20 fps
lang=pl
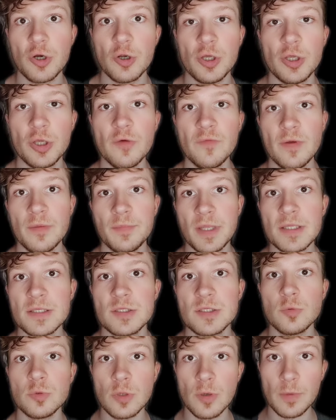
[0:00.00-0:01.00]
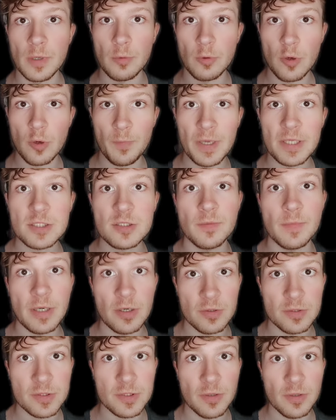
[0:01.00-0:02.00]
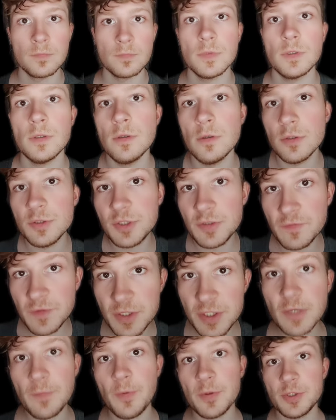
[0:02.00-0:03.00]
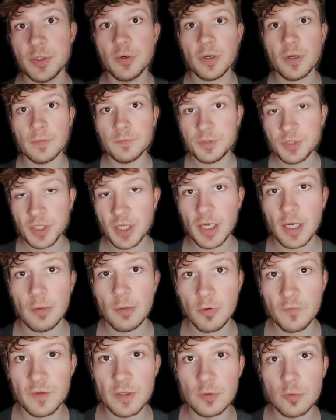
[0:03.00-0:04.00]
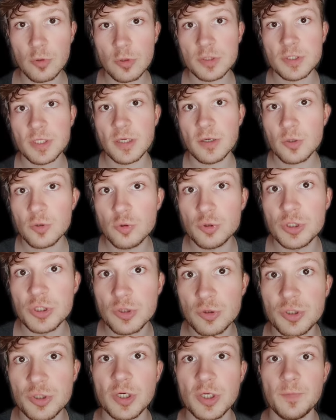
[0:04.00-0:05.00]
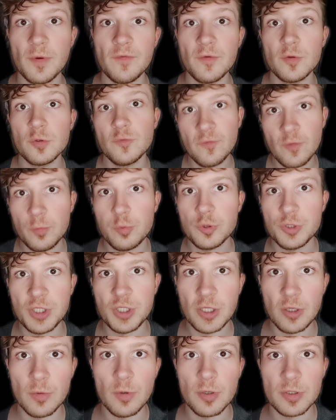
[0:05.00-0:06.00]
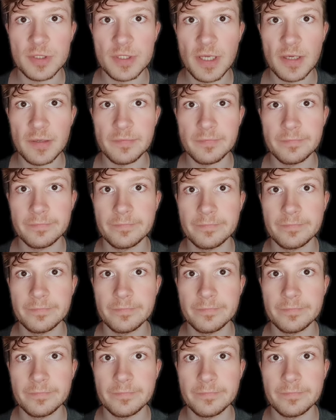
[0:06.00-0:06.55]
kolejowe między Unią Europejską a Rosją. Oczywiście pociągiem przyjechało wielu Rosjan, którzy z różnych powodów opuszczają Rosję.